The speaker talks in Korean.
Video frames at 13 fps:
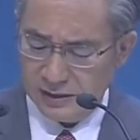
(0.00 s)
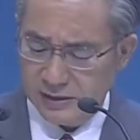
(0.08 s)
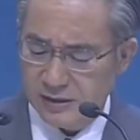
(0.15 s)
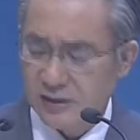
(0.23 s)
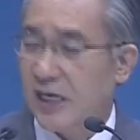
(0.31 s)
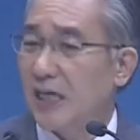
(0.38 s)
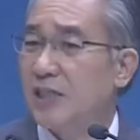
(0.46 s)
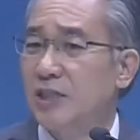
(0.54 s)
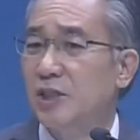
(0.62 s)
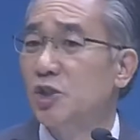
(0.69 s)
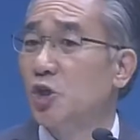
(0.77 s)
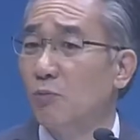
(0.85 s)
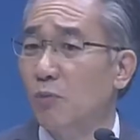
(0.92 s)
그
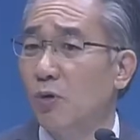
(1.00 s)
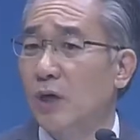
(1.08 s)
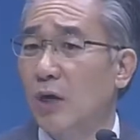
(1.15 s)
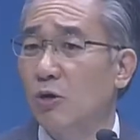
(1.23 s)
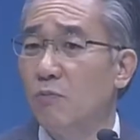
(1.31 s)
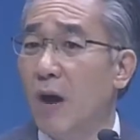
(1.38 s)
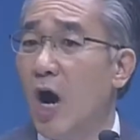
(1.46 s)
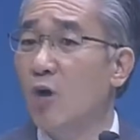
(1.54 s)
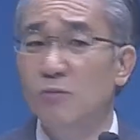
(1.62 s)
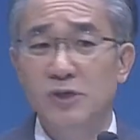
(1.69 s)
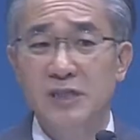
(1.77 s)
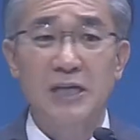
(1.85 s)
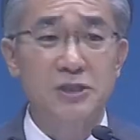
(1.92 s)
자신을 정복하고
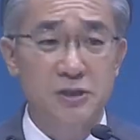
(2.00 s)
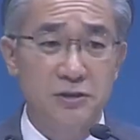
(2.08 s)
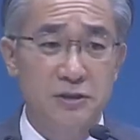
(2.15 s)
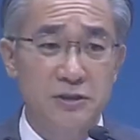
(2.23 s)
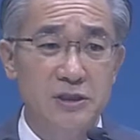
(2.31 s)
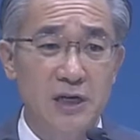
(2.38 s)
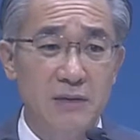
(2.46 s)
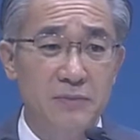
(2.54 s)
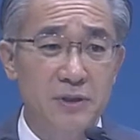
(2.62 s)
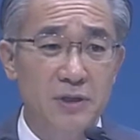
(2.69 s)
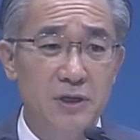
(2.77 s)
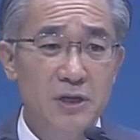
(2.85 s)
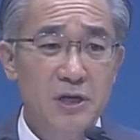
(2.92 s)
마음을 다스렸던 사람이
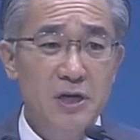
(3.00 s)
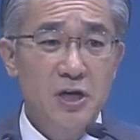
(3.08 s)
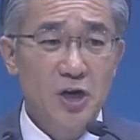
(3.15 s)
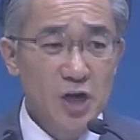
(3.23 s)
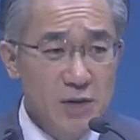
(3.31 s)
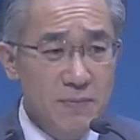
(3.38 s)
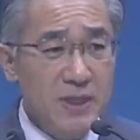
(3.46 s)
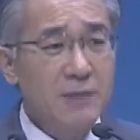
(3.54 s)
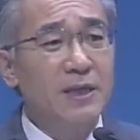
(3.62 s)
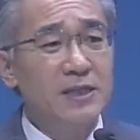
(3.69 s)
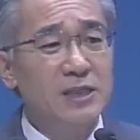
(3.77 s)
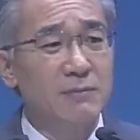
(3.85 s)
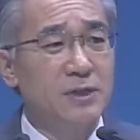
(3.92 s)
얼마나
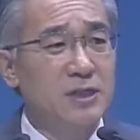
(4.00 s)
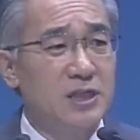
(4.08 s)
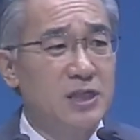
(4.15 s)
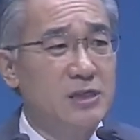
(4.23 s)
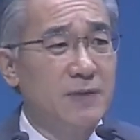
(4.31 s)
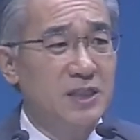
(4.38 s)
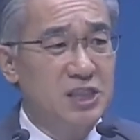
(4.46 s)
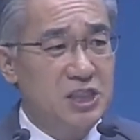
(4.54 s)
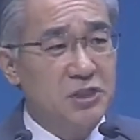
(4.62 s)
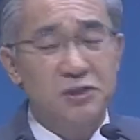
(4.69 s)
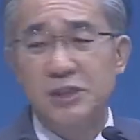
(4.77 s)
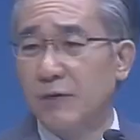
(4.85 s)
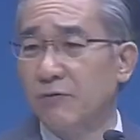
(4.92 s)
많은 사람이 그를 막
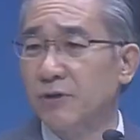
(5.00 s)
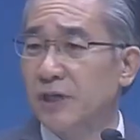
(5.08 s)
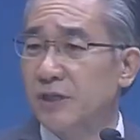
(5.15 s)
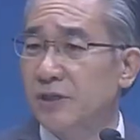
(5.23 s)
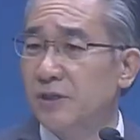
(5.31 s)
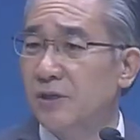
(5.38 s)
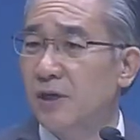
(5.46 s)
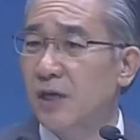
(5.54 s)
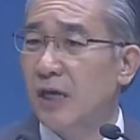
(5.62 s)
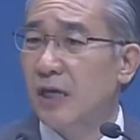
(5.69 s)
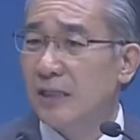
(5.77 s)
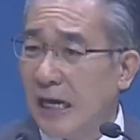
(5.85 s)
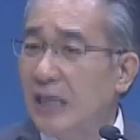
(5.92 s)
지켜 세웠겠어요.
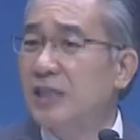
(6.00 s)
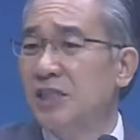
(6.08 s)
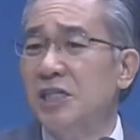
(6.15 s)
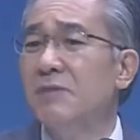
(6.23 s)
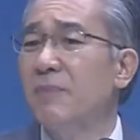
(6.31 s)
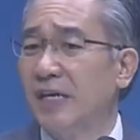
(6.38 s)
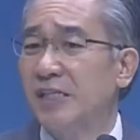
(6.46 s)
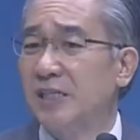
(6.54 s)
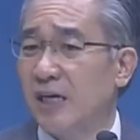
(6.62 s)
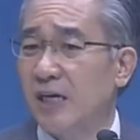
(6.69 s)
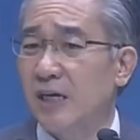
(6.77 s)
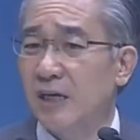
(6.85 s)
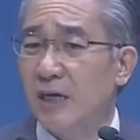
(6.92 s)
당신이
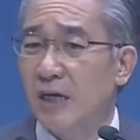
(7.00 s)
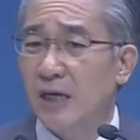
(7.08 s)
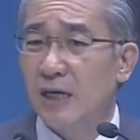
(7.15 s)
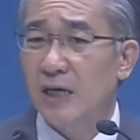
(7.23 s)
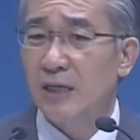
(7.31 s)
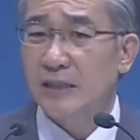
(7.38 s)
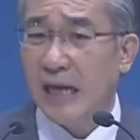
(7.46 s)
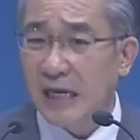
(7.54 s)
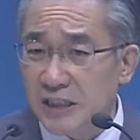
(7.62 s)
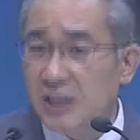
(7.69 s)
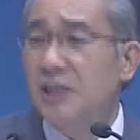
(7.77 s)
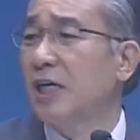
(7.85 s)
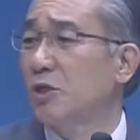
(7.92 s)
메시아해라.
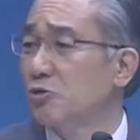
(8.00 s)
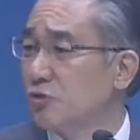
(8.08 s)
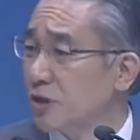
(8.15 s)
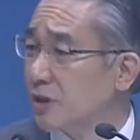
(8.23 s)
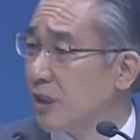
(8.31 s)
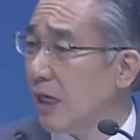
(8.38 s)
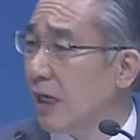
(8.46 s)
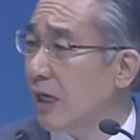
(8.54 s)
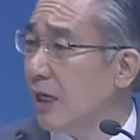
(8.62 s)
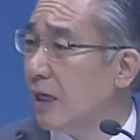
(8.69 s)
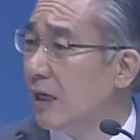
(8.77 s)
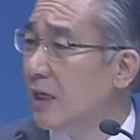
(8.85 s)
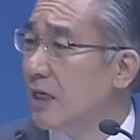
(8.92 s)
당신이 할 수
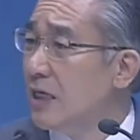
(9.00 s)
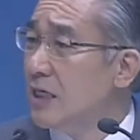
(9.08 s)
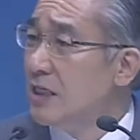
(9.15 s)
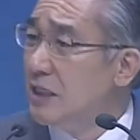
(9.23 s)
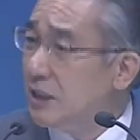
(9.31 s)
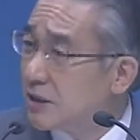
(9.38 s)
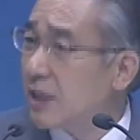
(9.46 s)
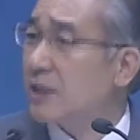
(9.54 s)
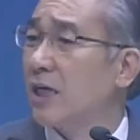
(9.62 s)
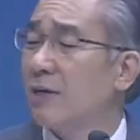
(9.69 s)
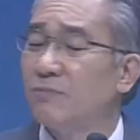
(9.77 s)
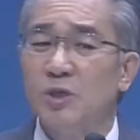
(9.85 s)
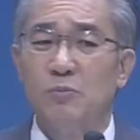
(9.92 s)
있다. 이렇게
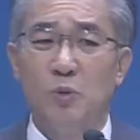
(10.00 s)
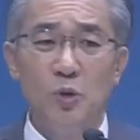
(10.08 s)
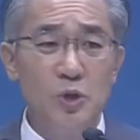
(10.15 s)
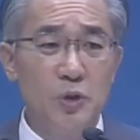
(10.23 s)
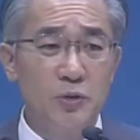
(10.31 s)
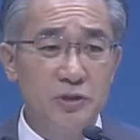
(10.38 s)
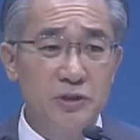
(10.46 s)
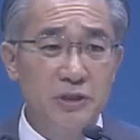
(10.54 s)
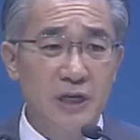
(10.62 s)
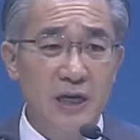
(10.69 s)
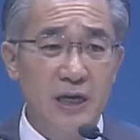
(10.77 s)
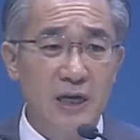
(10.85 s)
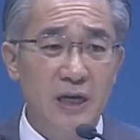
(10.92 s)
사람들
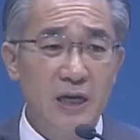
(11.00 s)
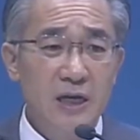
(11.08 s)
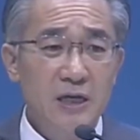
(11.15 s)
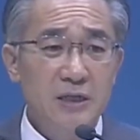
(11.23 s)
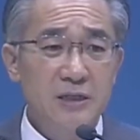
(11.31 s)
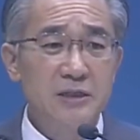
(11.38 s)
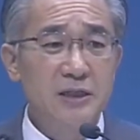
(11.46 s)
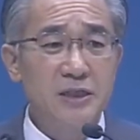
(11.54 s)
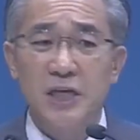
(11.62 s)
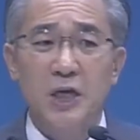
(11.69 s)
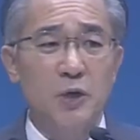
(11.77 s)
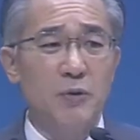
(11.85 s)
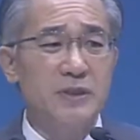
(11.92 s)
몰려오는데 그런데
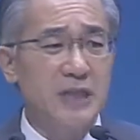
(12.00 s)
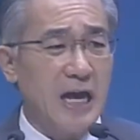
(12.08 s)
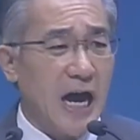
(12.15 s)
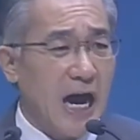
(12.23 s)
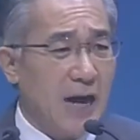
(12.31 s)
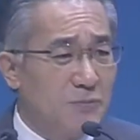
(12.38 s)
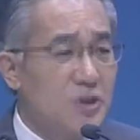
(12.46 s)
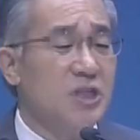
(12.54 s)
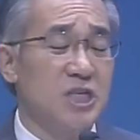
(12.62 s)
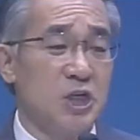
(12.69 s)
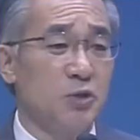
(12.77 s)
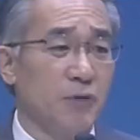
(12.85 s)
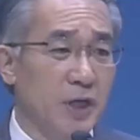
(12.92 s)
세례와는 아무리
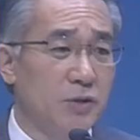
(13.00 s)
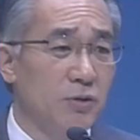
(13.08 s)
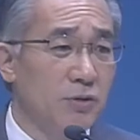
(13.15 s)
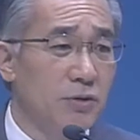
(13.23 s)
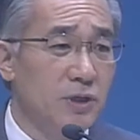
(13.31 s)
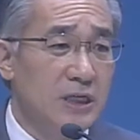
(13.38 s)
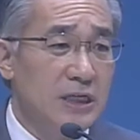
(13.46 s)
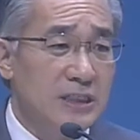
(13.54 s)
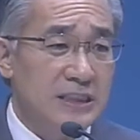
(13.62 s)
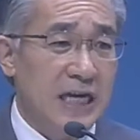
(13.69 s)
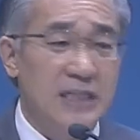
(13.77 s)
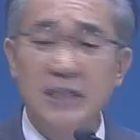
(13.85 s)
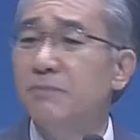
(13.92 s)
기도해도
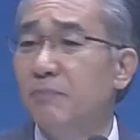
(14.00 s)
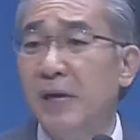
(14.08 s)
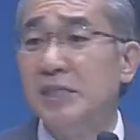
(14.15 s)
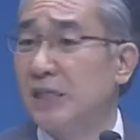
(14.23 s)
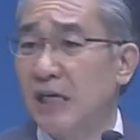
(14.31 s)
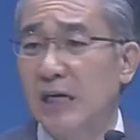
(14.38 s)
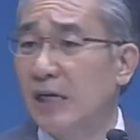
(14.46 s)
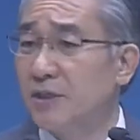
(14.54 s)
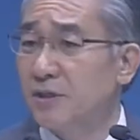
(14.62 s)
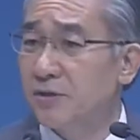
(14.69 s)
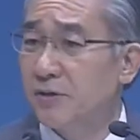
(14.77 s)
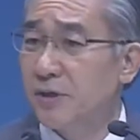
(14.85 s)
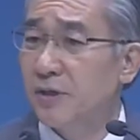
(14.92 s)
자기는 메시아가
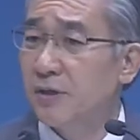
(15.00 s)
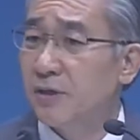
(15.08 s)
아닌 거예요.